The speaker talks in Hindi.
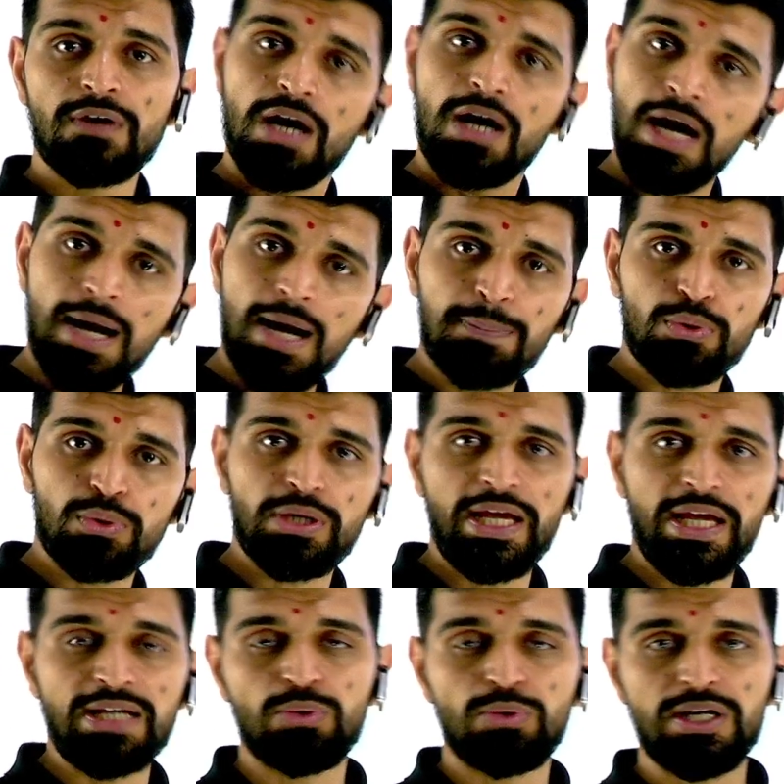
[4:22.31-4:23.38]
आपको नाइन
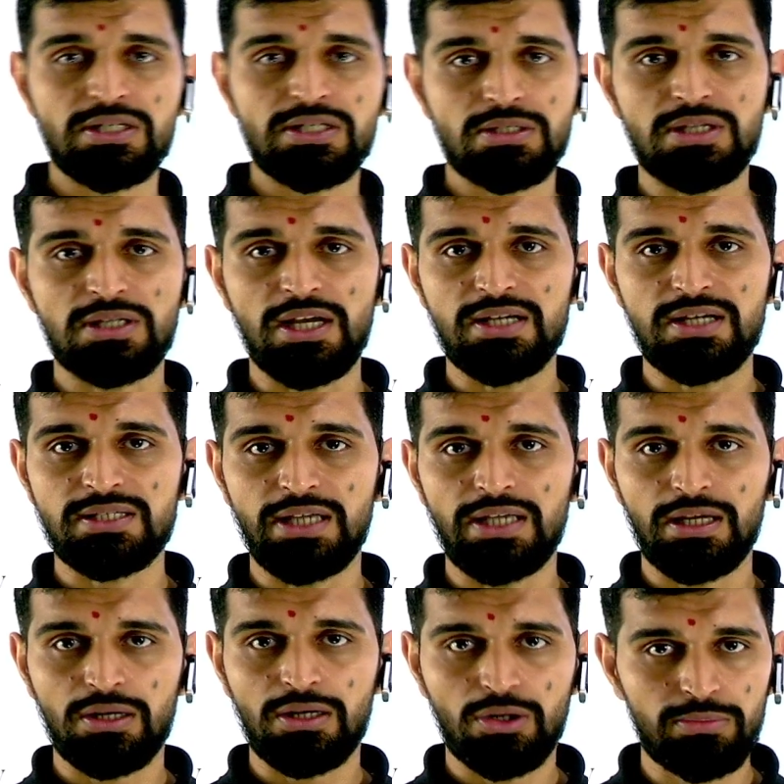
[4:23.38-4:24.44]
क्वेश्चन यहाँ से देखने
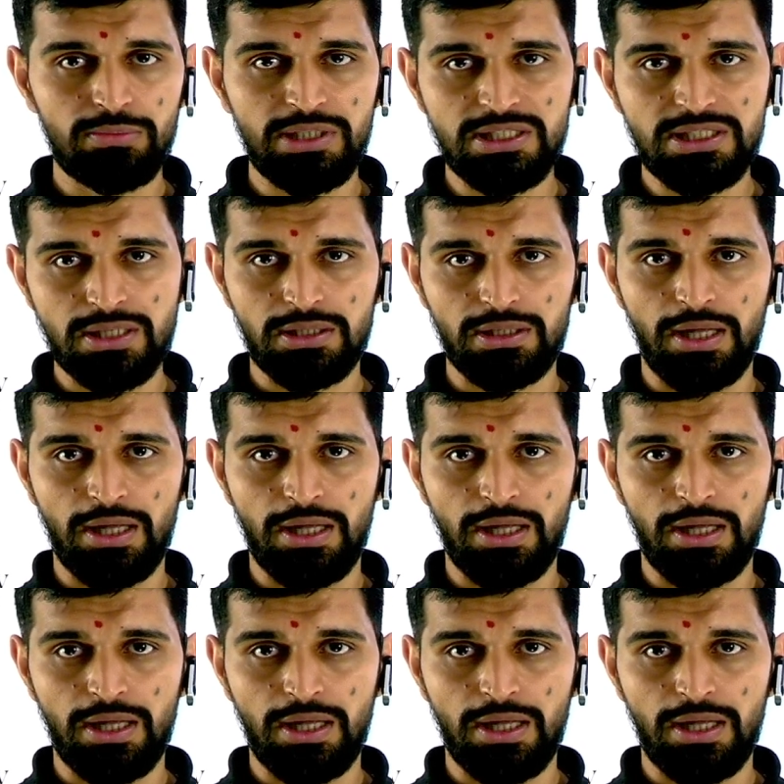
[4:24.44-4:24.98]
को मिल सकते हैं